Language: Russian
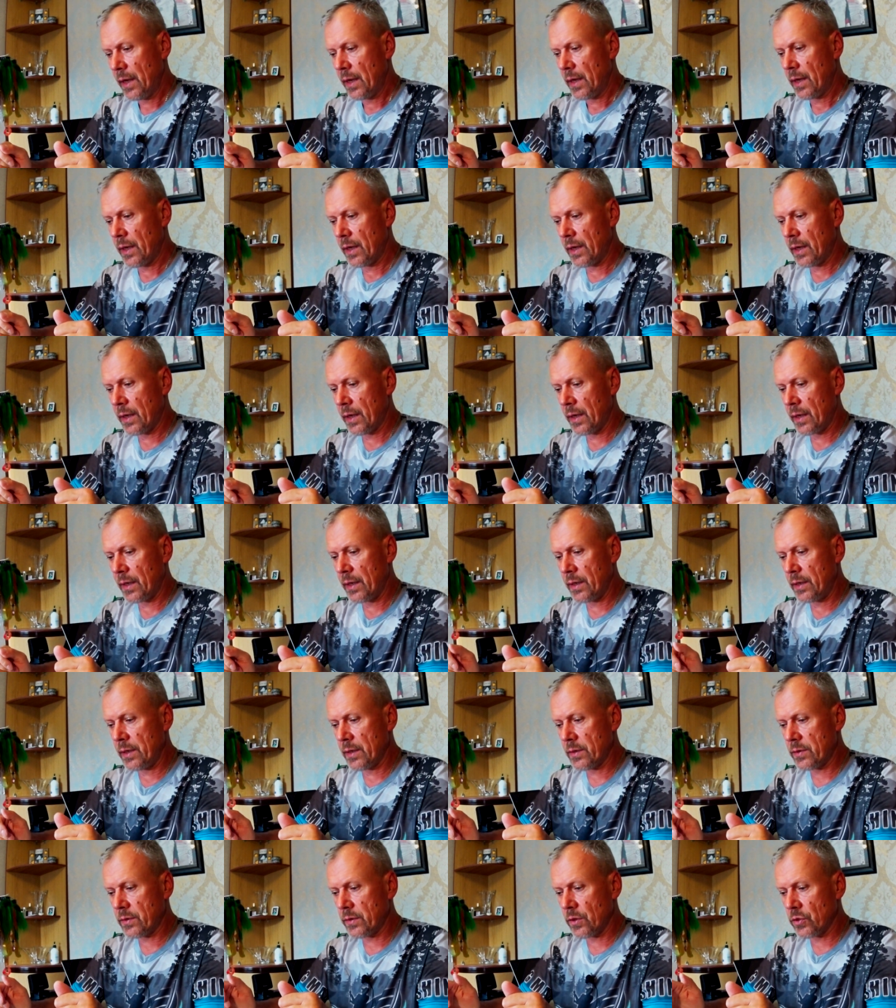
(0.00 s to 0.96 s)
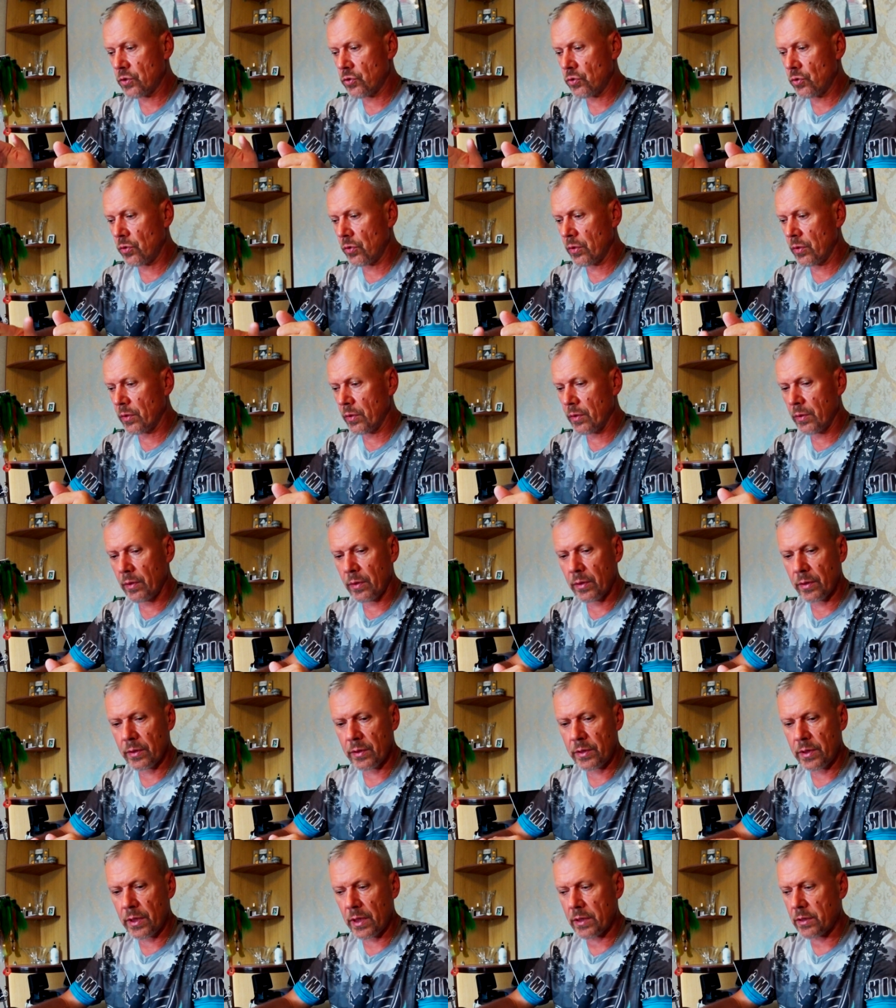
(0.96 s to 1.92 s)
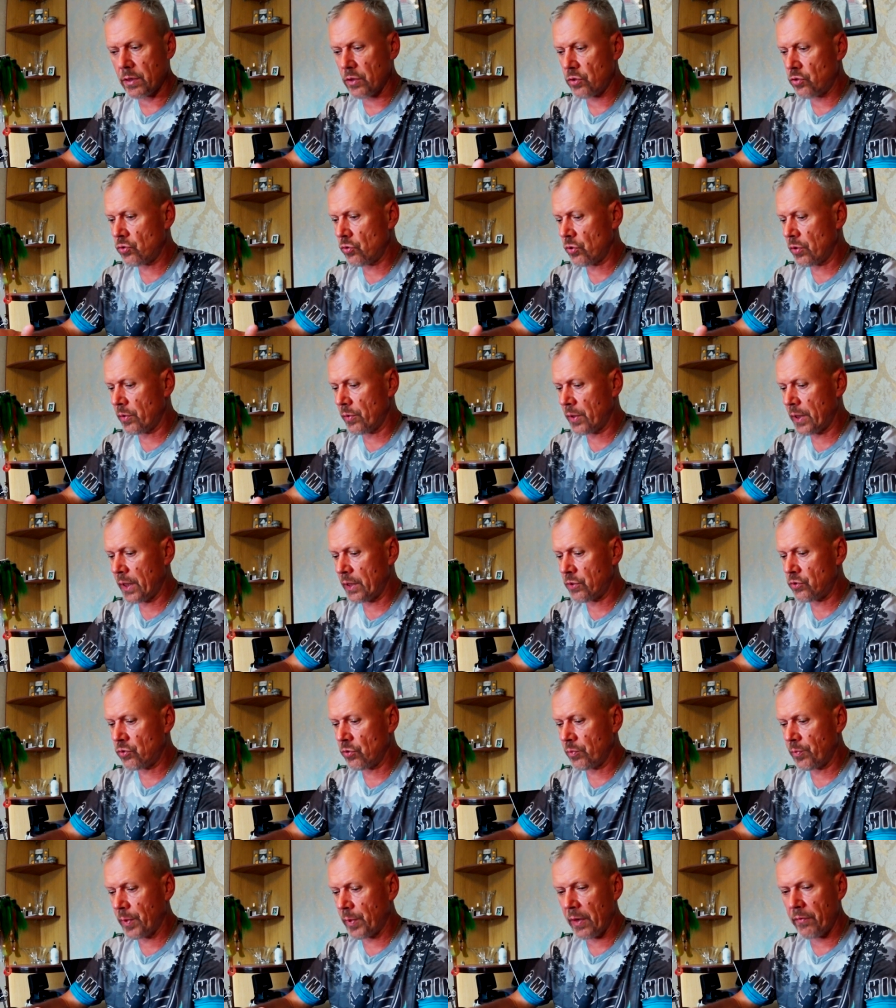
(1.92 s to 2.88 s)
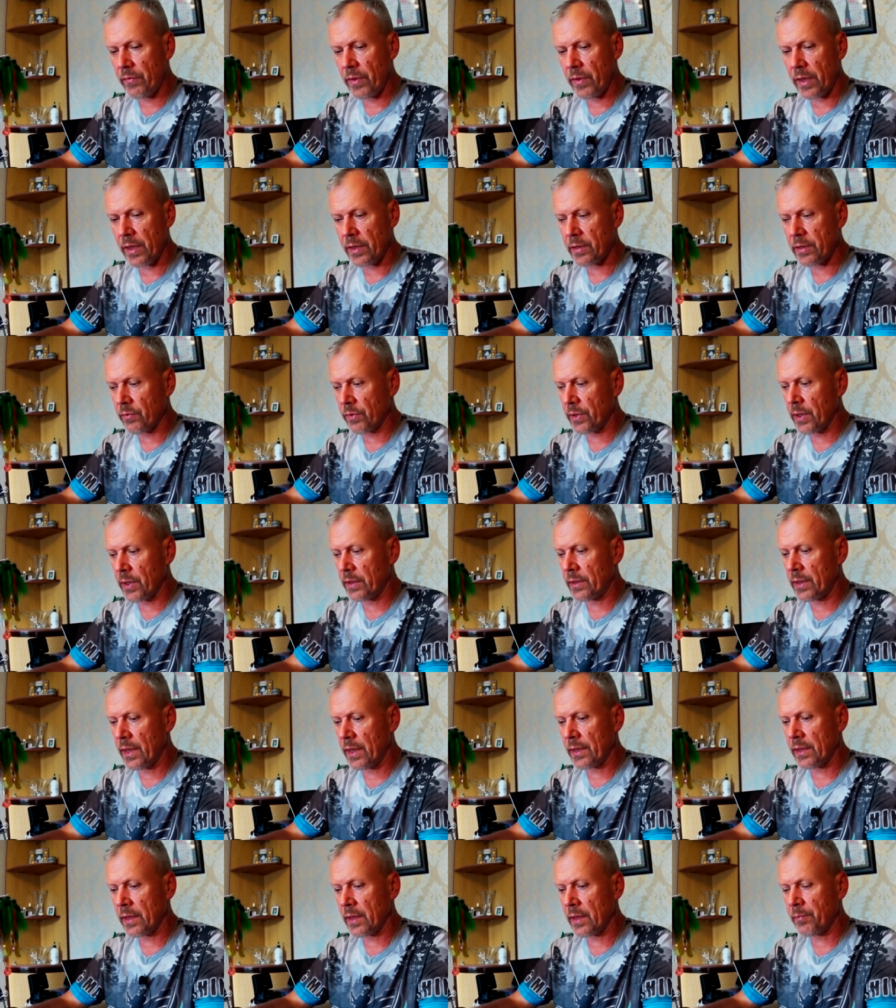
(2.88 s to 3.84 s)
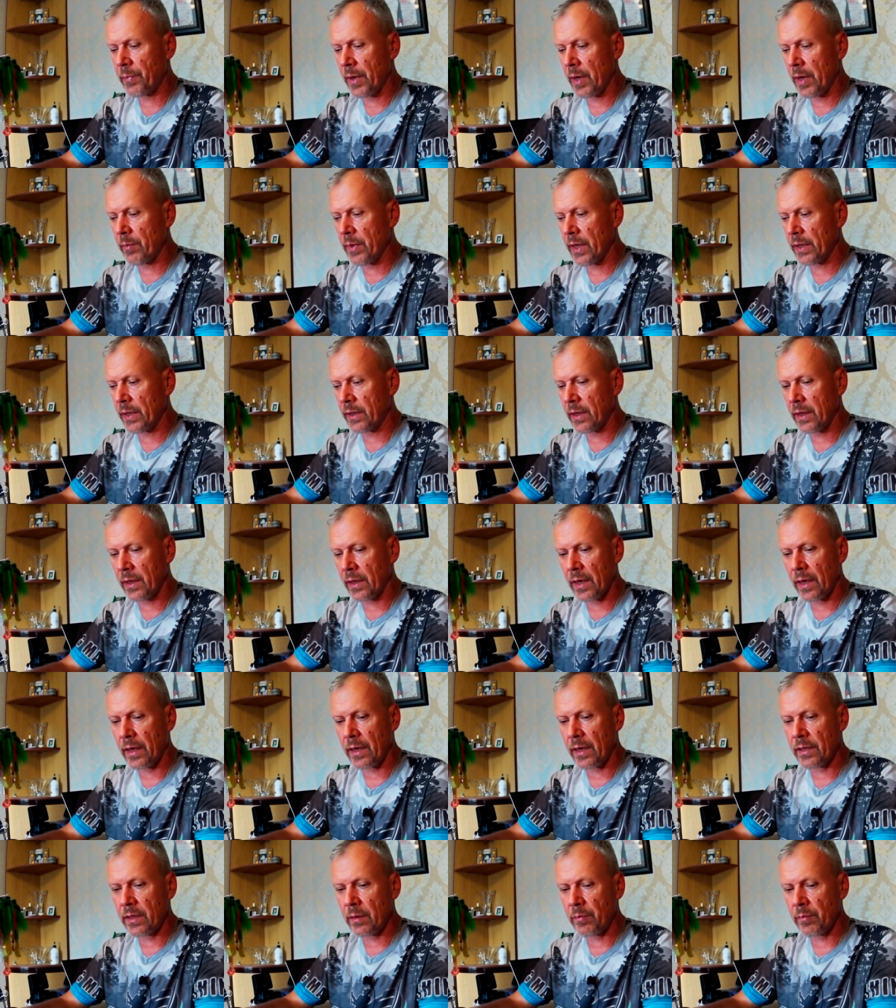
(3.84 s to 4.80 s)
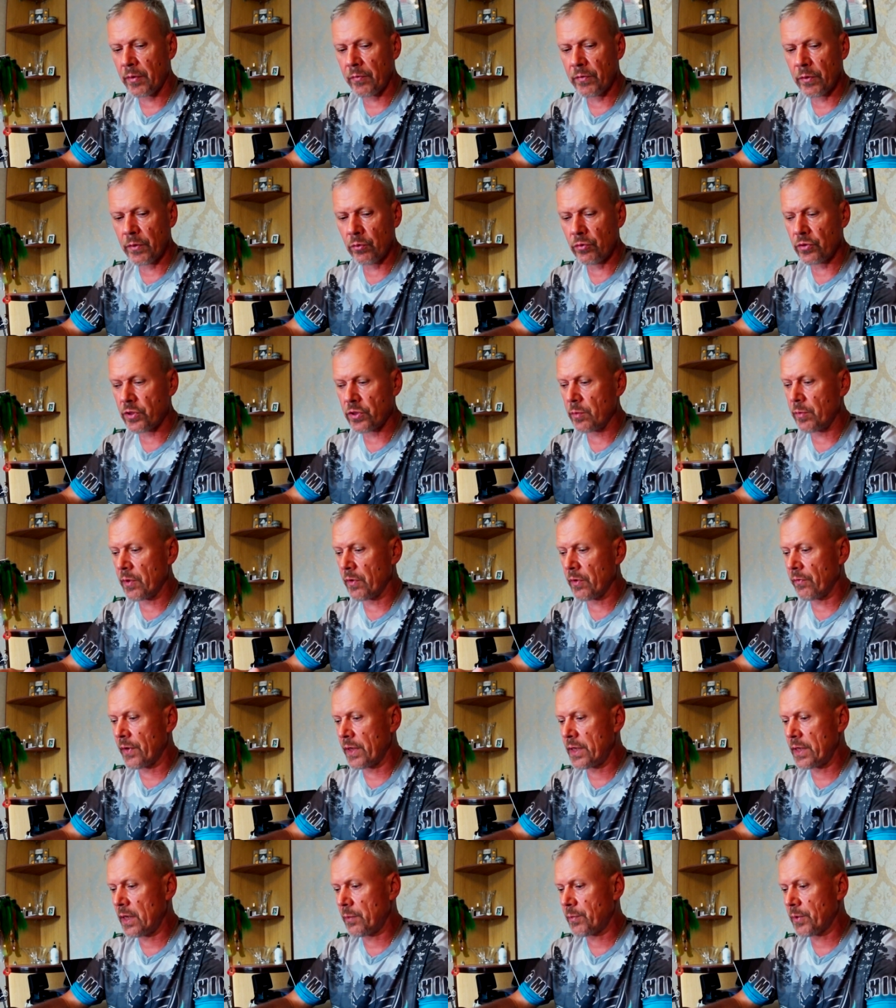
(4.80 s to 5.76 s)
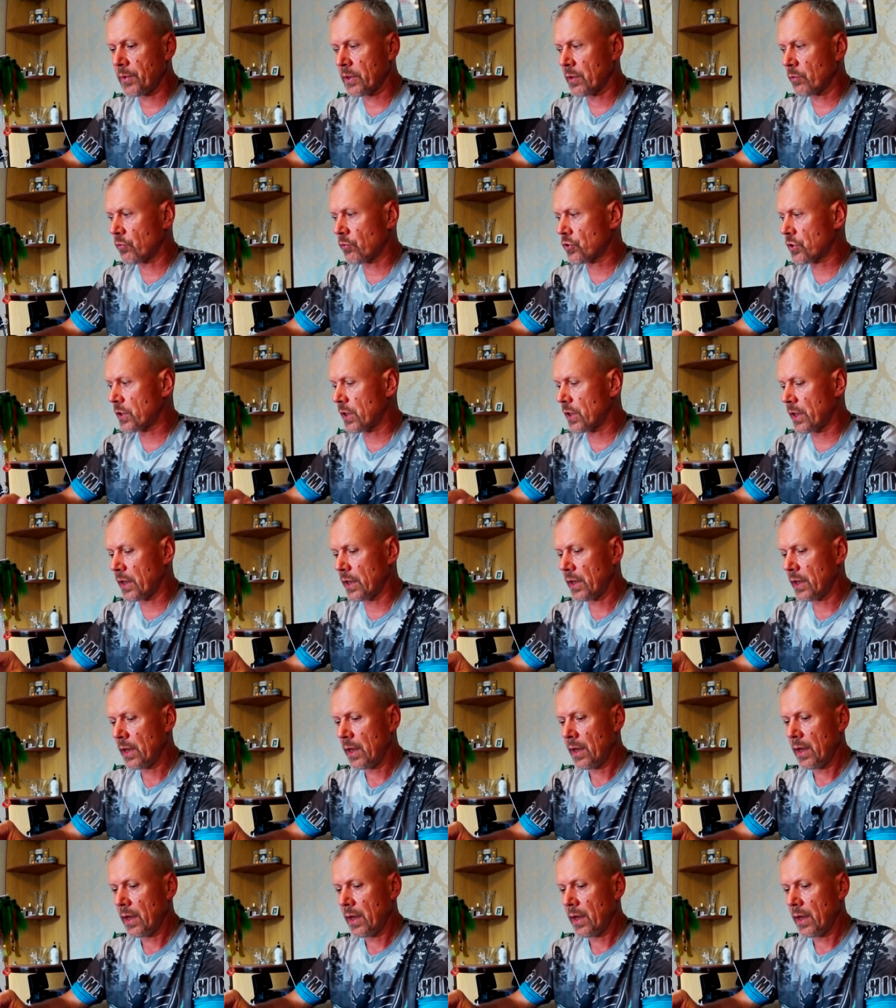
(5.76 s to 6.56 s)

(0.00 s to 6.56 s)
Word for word: Единственное, что сейчас еще хочу проверить вот эти данные приманки, как они поведут себя в воде, потому что